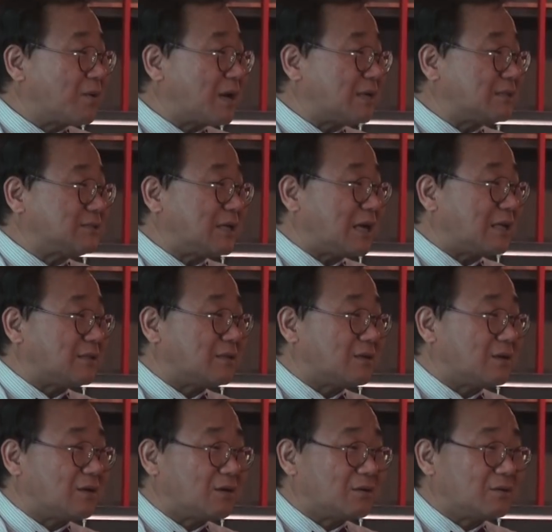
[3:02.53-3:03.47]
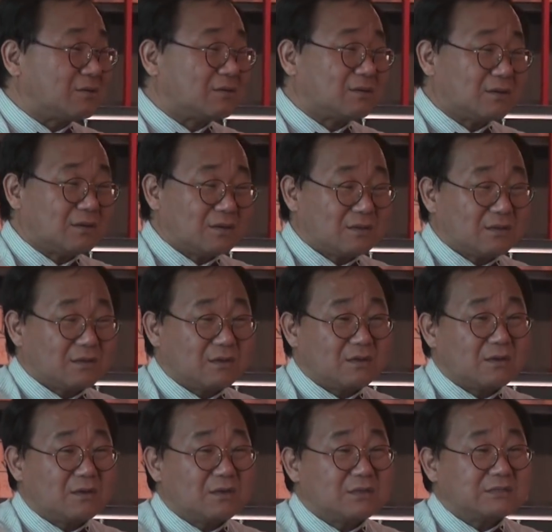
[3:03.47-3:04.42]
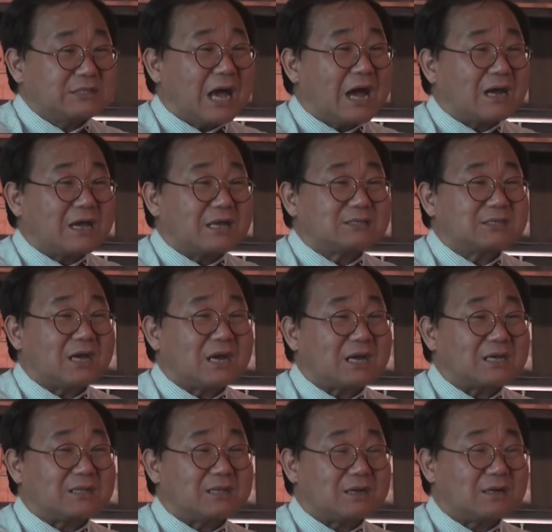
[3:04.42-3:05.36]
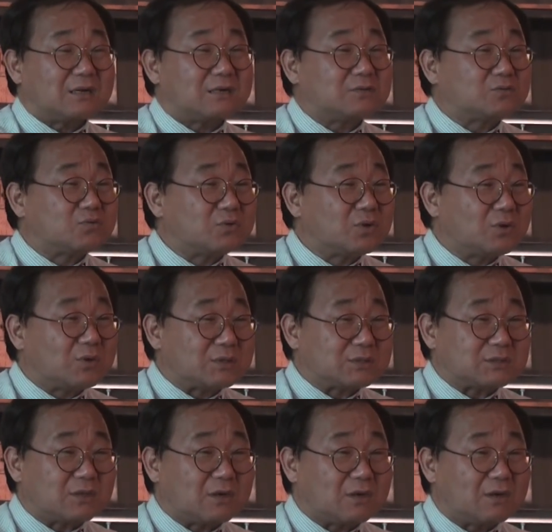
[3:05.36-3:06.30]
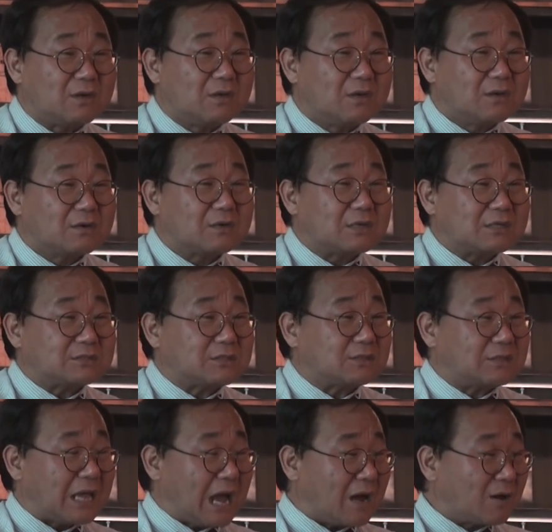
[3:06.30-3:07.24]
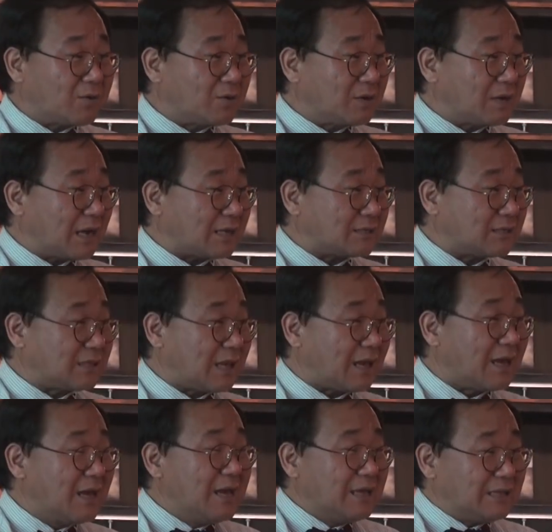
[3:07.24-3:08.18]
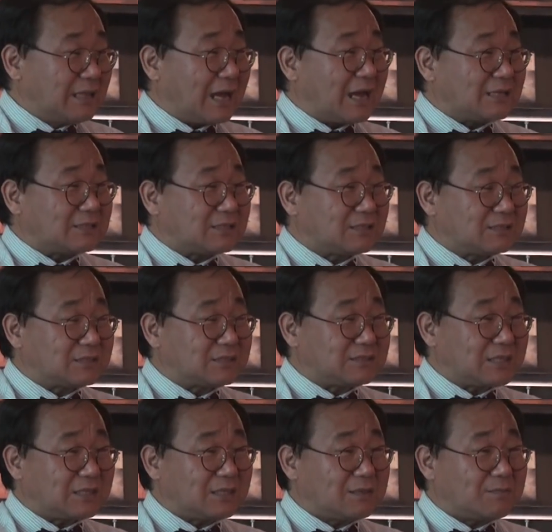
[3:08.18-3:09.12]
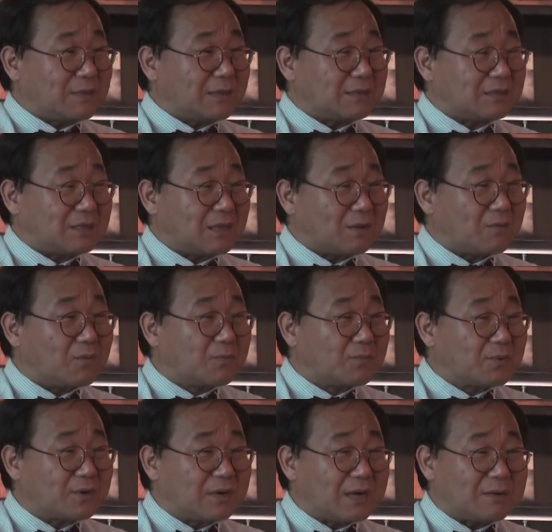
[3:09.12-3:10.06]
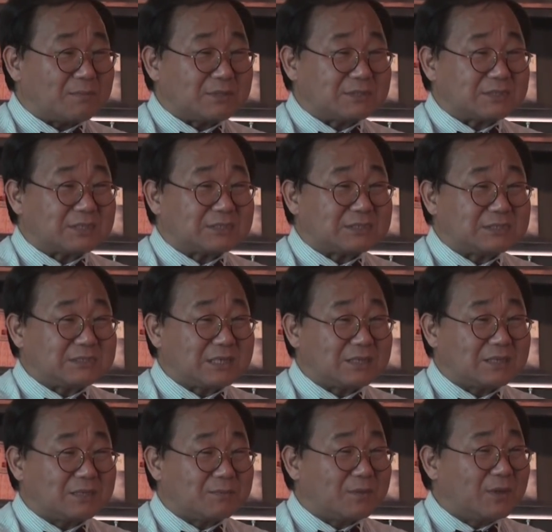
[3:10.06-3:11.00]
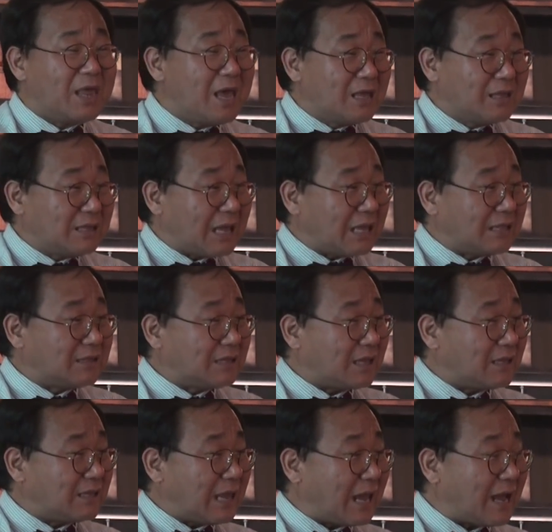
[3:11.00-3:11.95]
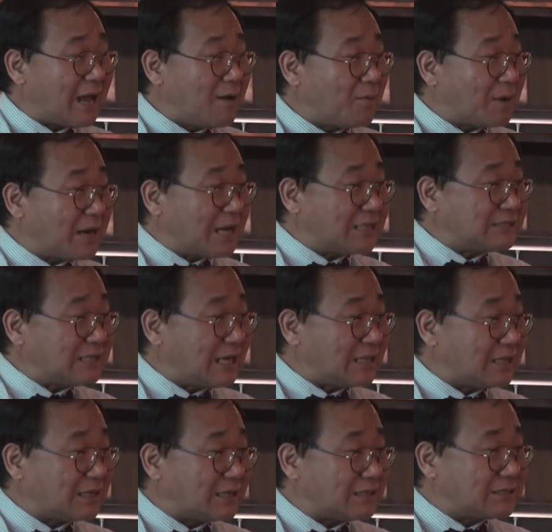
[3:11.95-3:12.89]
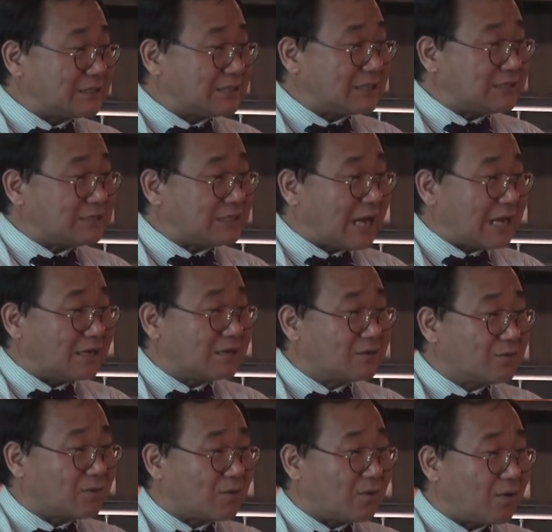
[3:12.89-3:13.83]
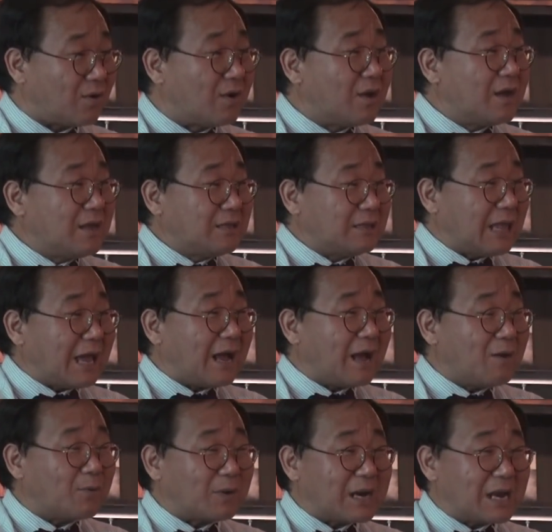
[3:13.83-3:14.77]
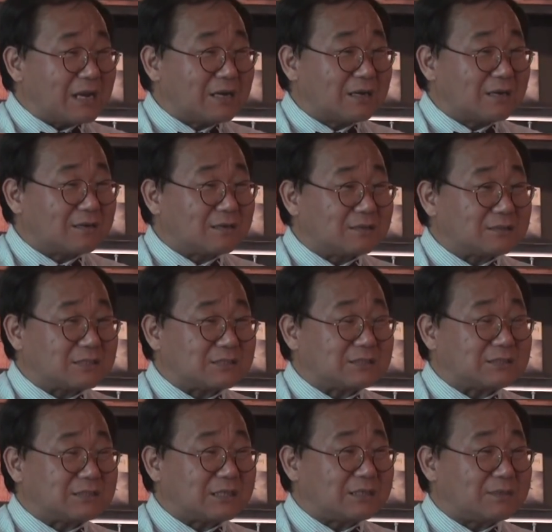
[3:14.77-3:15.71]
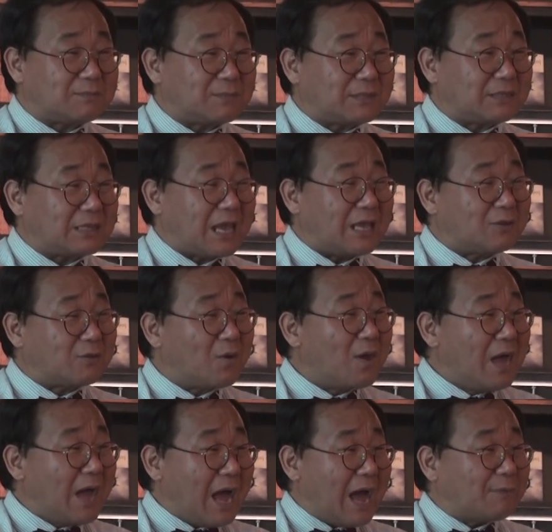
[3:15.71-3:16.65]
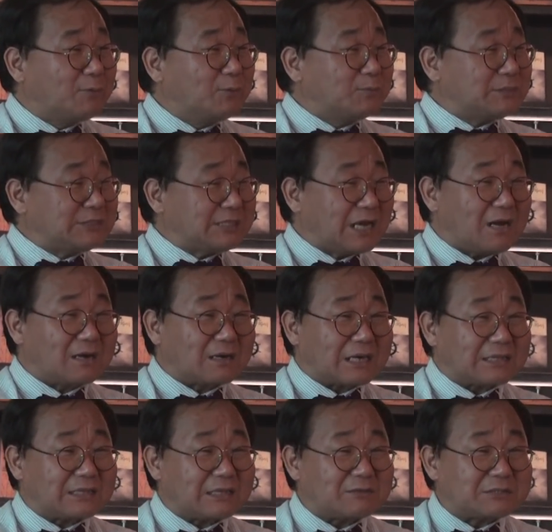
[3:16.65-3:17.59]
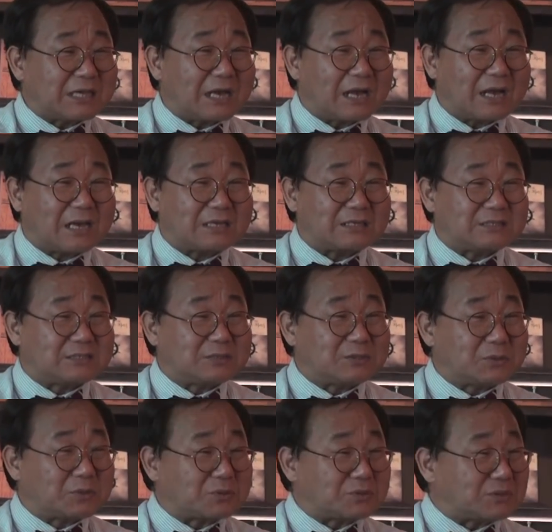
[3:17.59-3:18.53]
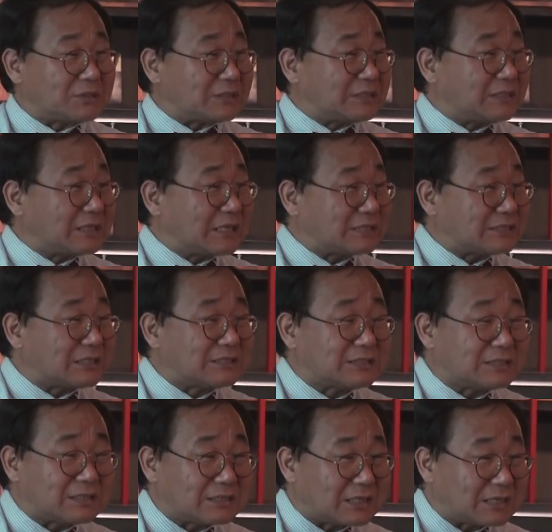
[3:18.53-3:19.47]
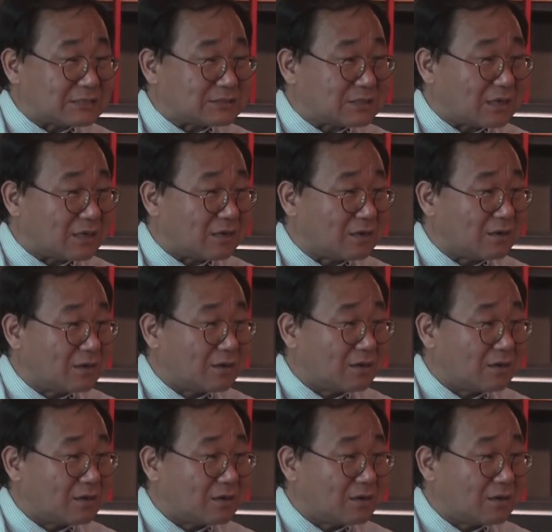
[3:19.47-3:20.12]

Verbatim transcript: 원하지 않는 상황에 처하게 되는 걸 두려워서 그래서 대학원을 갈 때 내가 저 선생님한테 공부를 하면 저 선생님은 내한테 내가 원하지 않는 걸 시키지 않을 거고 내가 원하는 거를 저 선생님한테 해도 아무 문제가 없겠다고 생각하는 지도교수를 그렇게 선정을 했어요.